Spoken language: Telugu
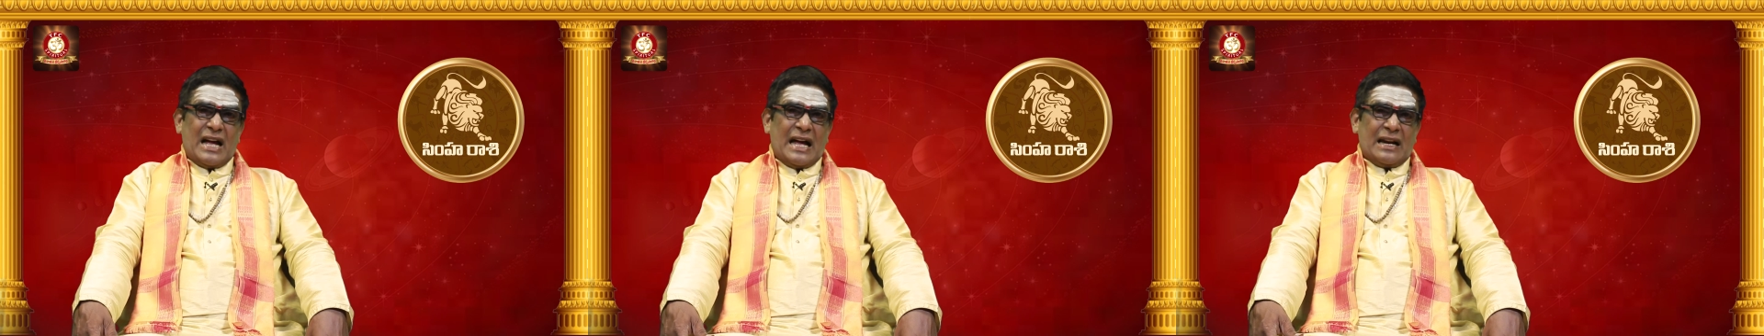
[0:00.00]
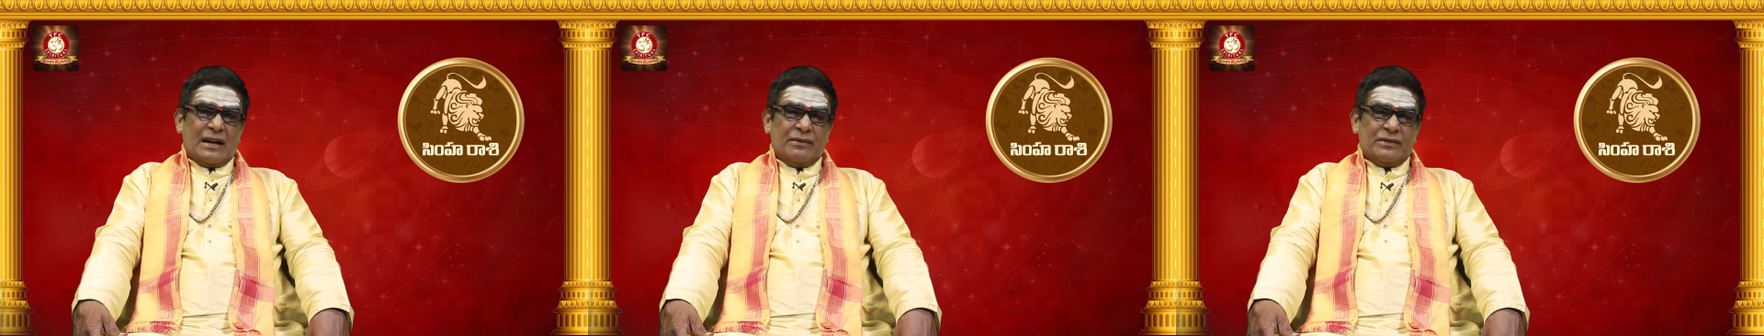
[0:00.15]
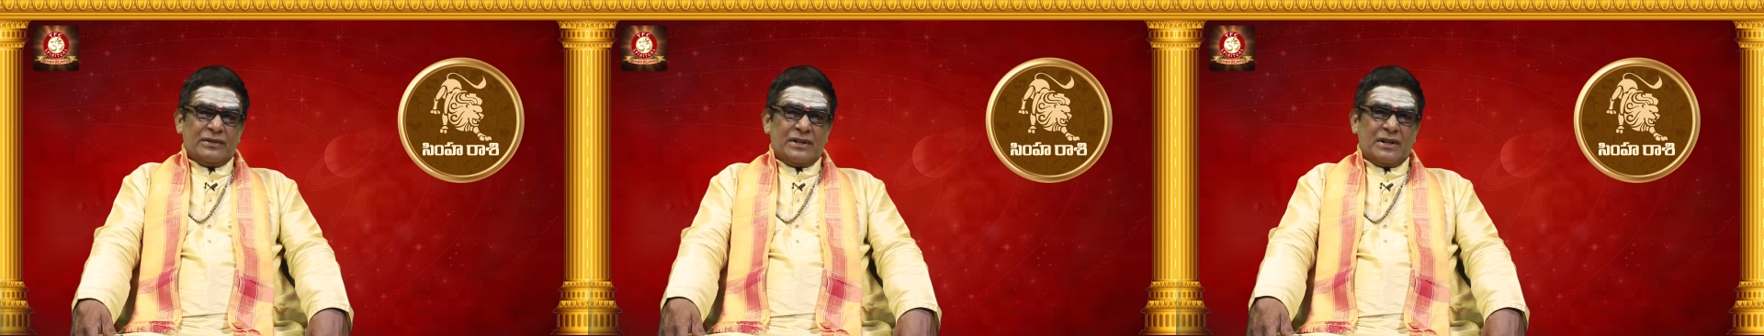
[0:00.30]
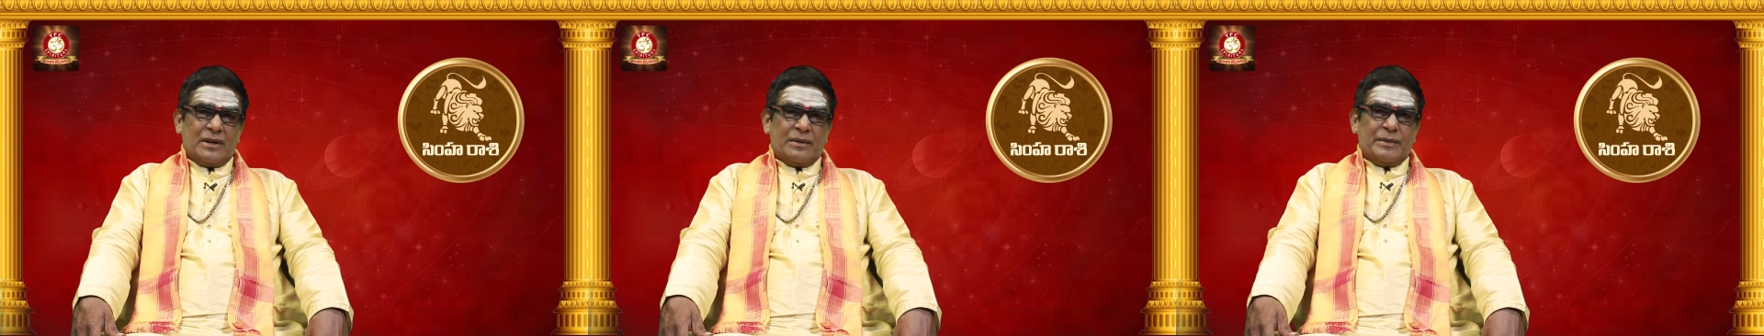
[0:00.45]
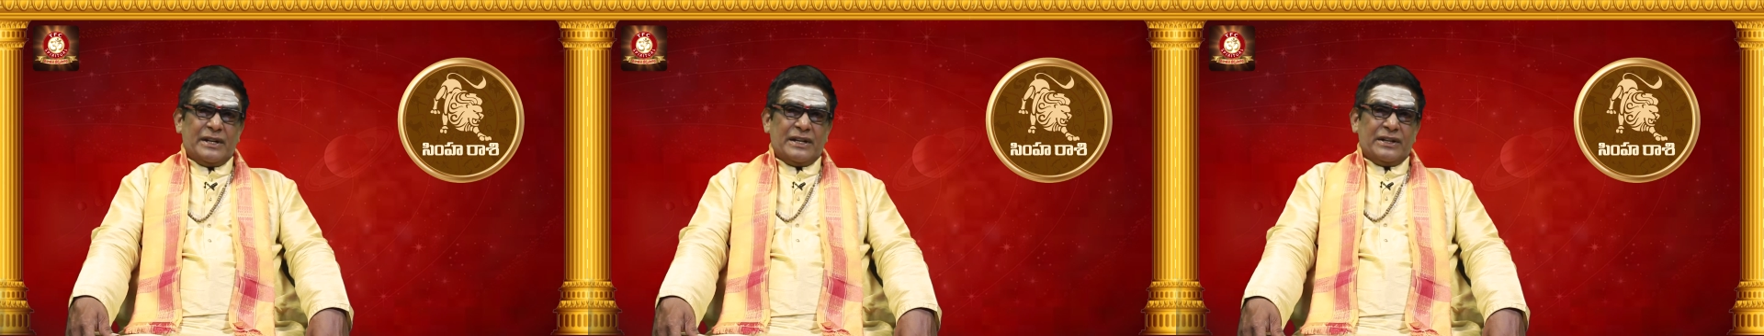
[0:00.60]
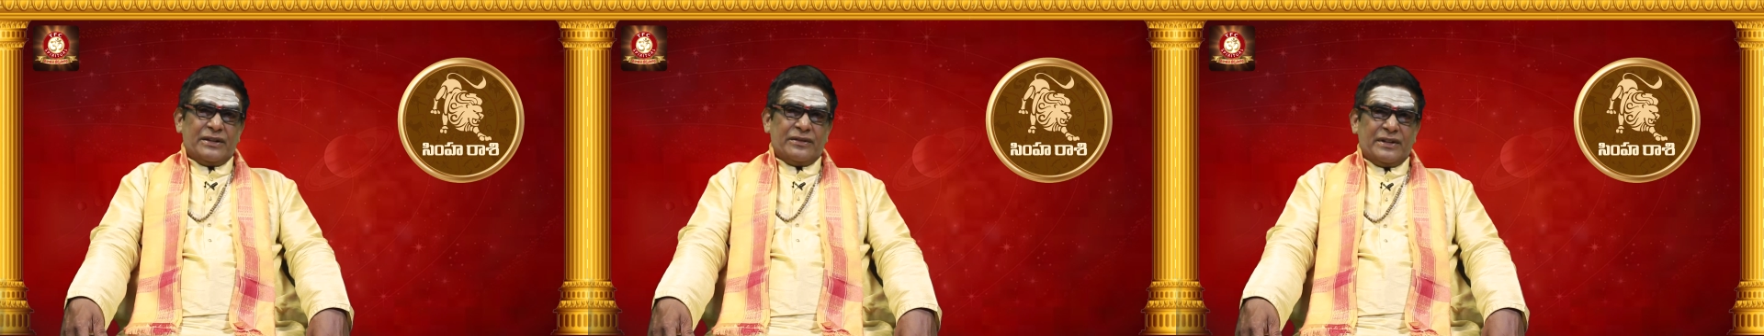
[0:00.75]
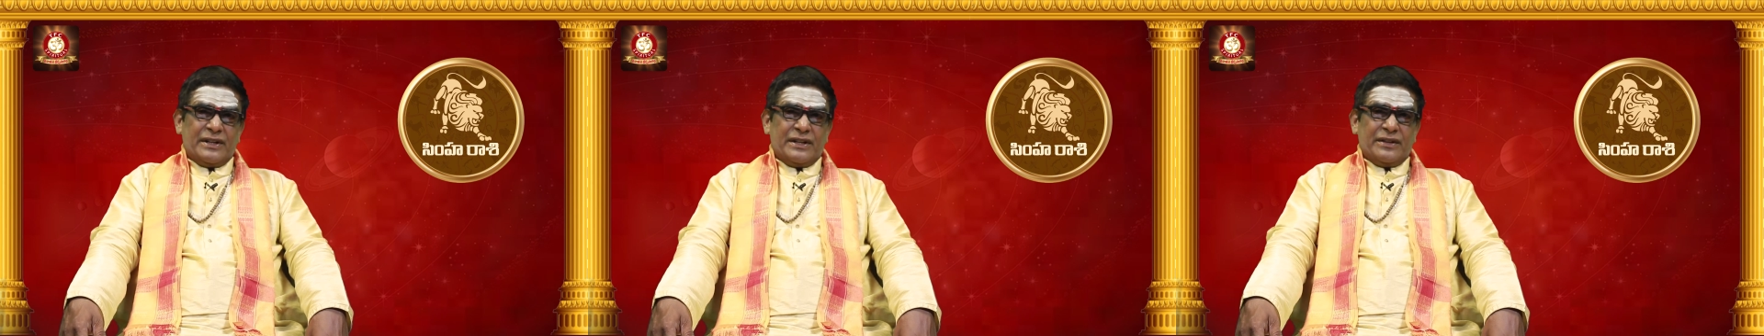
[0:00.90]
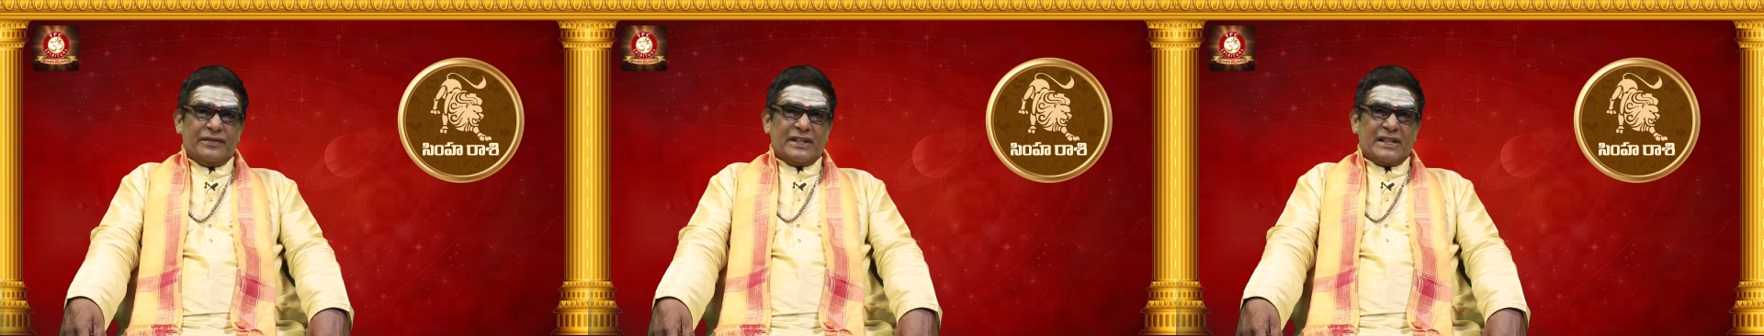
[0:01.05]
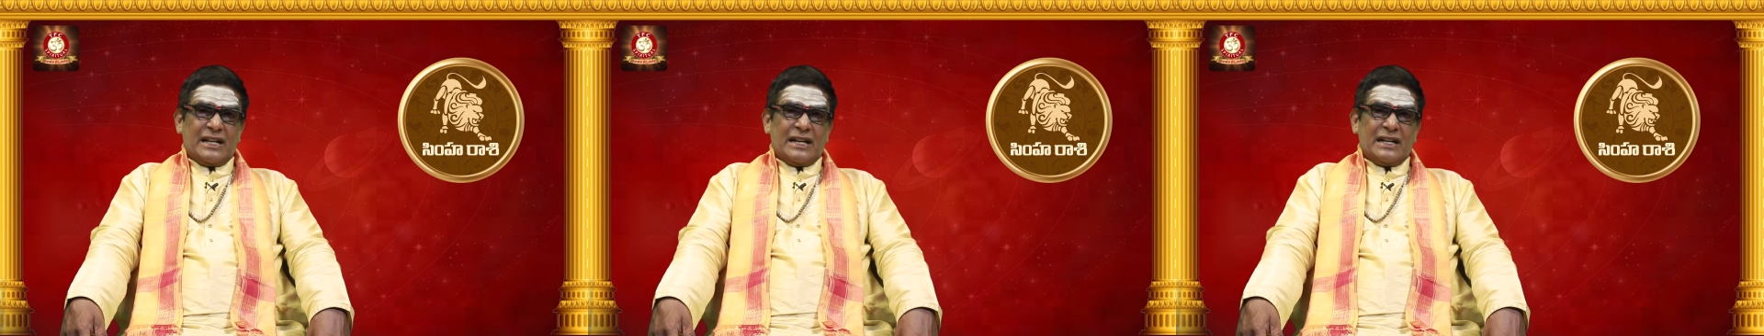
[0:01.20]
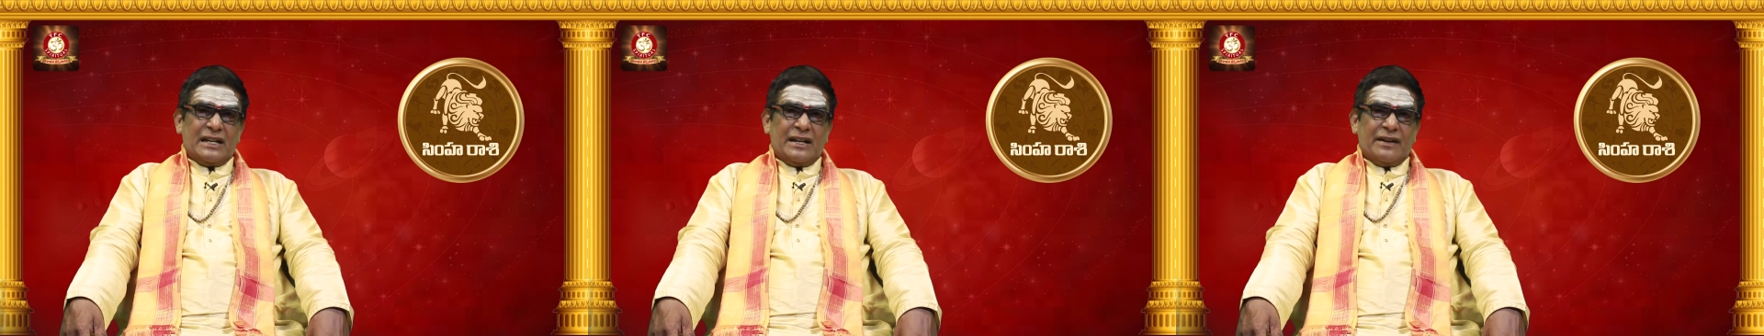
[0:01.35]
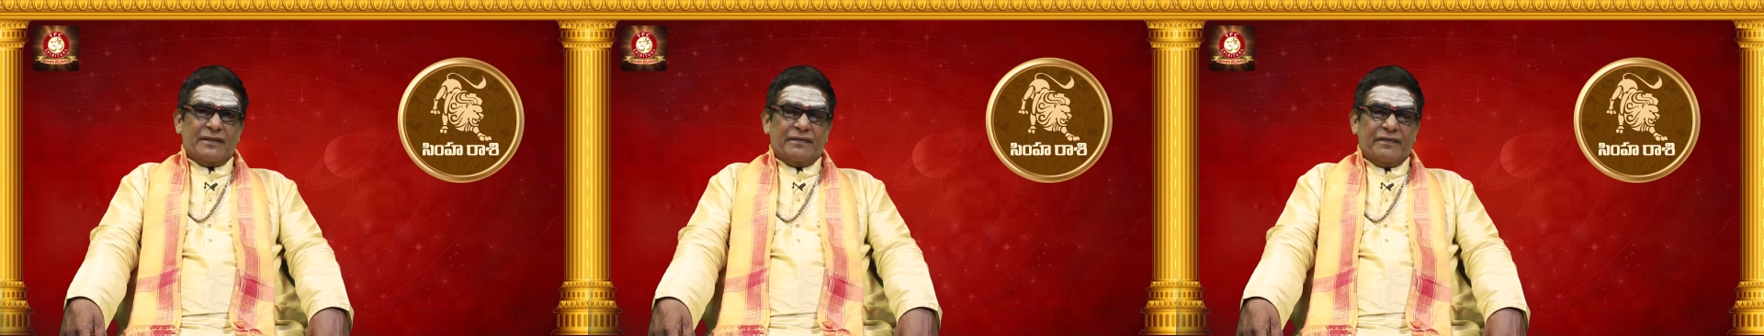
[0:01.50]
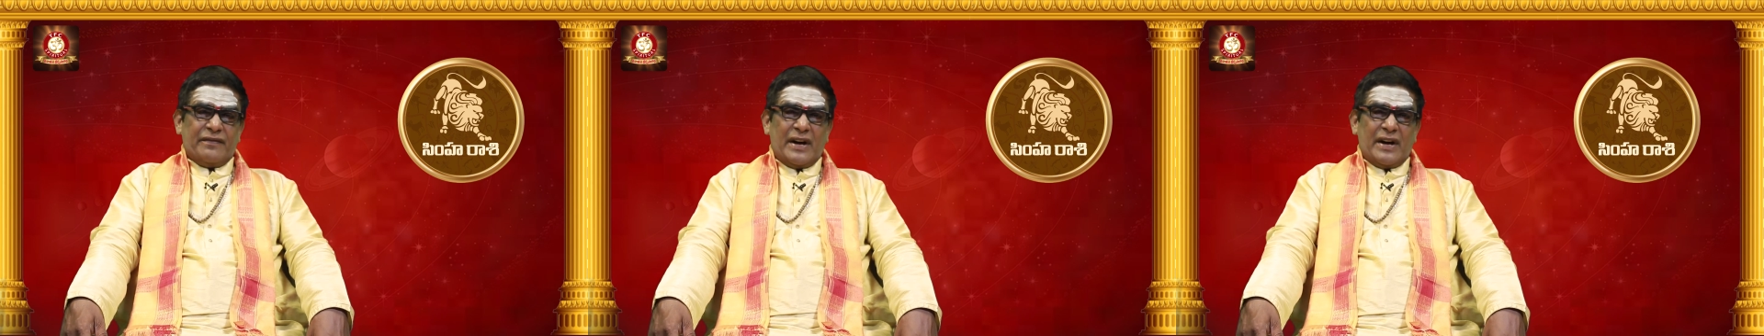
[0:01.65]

అనవసరమైనటువంటి వితండ